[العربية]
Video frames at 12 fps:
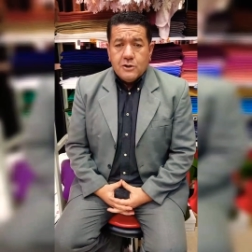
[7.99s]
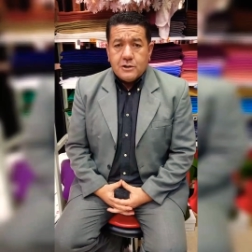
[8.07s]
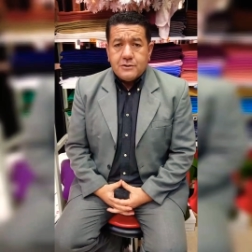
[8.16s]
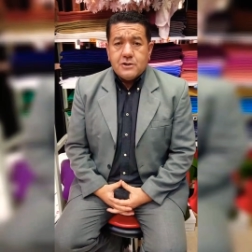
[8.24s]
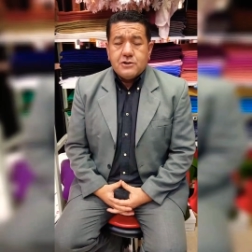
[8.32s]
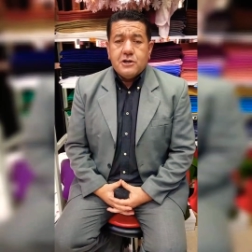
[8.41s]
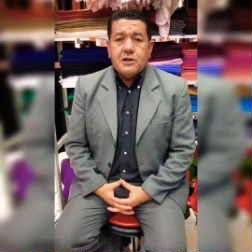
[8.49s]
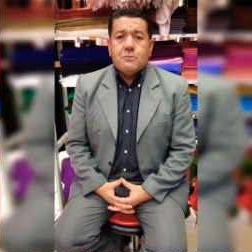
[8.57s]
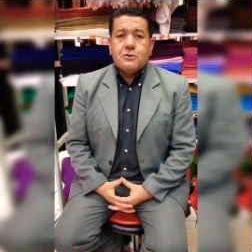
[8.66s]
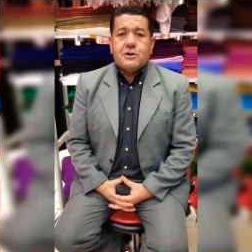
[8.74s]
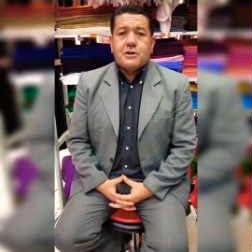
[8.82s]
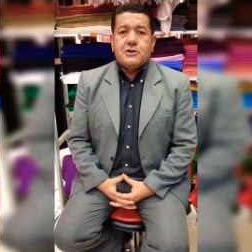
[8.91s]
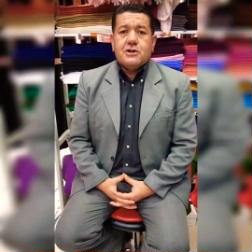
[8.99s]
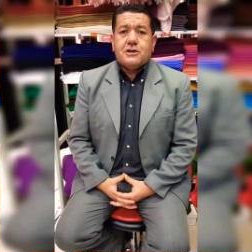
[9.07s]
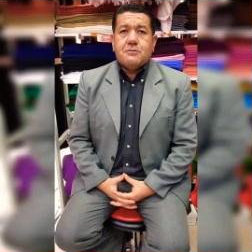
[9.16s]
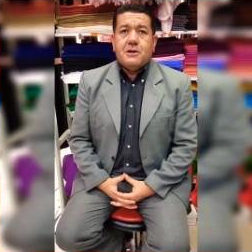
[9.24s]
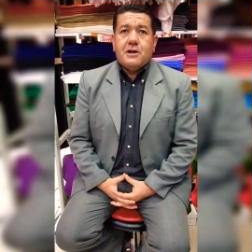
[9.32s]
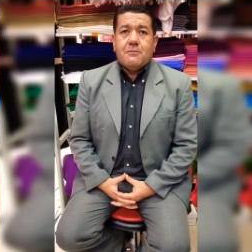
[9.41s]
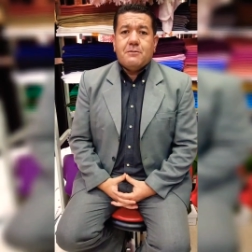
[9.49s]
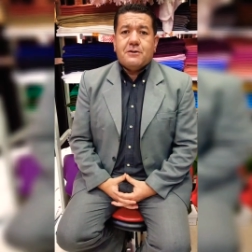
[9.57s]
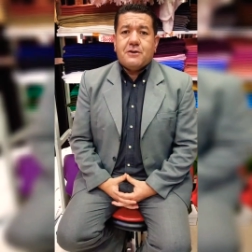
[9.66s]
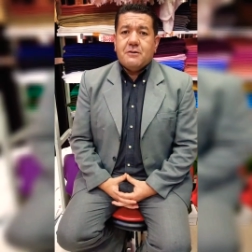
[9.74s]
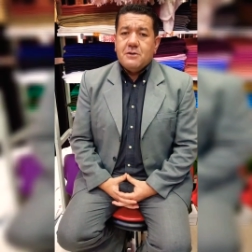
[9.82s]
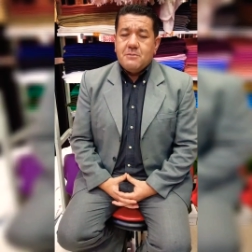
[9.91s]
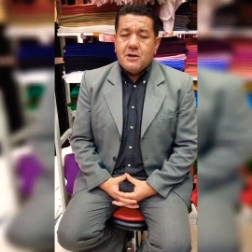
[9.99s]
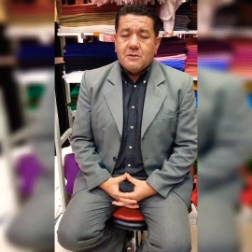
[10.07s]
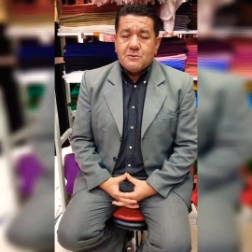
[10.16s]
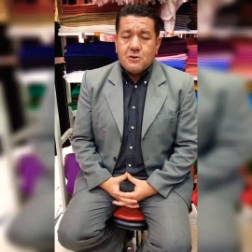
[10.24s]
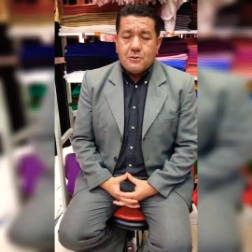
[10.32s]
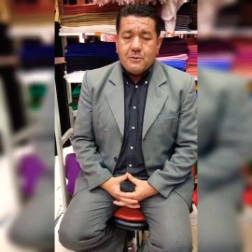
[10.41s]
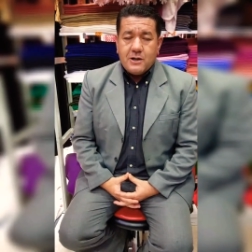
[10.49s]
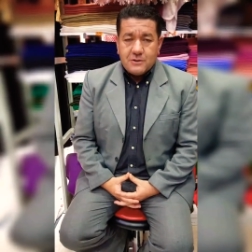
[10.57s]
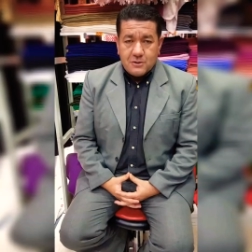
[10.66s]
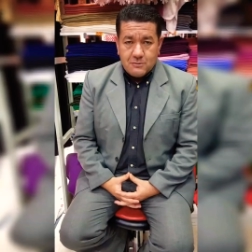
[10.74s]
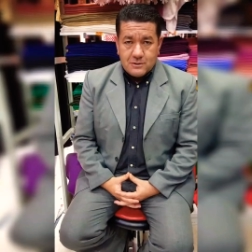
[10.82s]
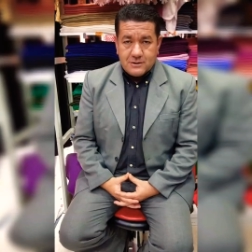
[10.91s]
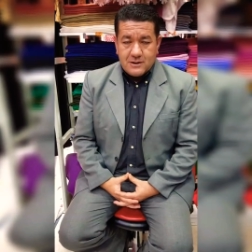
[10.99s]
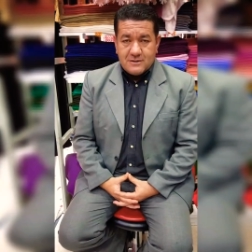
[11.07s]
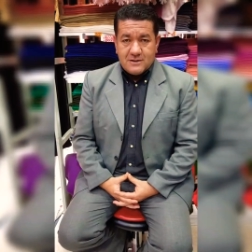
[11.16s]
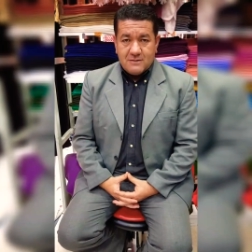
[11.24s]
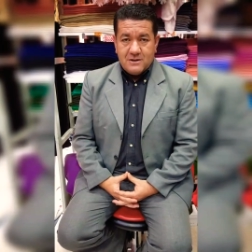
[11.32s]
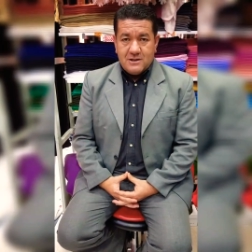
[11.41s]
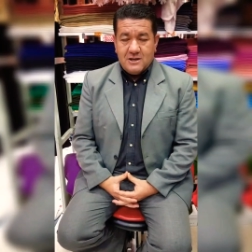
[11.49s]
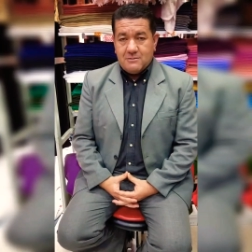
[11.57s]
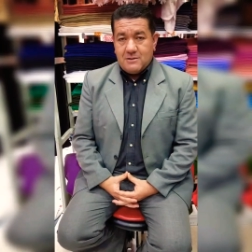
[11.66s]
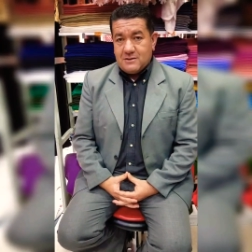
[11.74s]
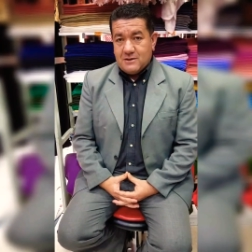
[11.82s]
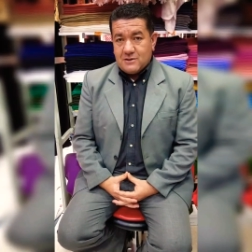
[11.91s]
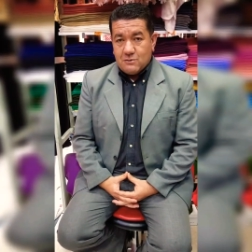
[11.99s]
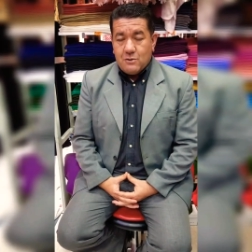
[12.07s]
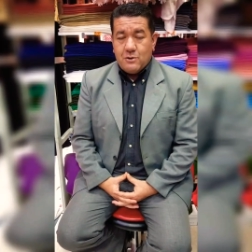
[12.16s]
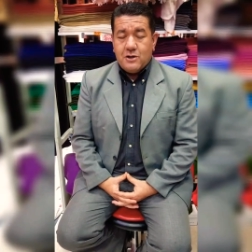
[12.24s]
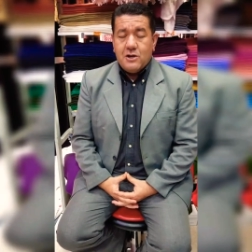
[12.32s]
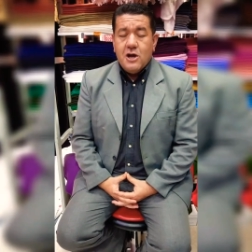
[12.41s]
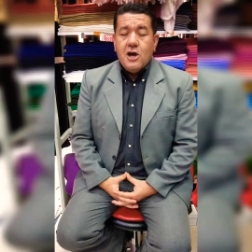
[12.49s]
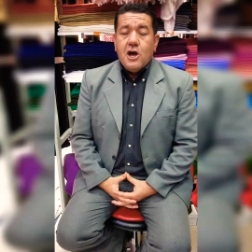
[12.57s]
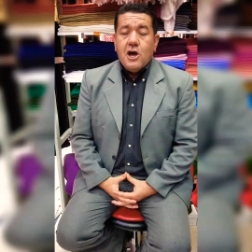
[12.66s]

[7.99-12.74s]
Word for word: تتجه إلى مدرجات ملعب الثمين 145 تواجد الزميل عبد العزيز الزواوي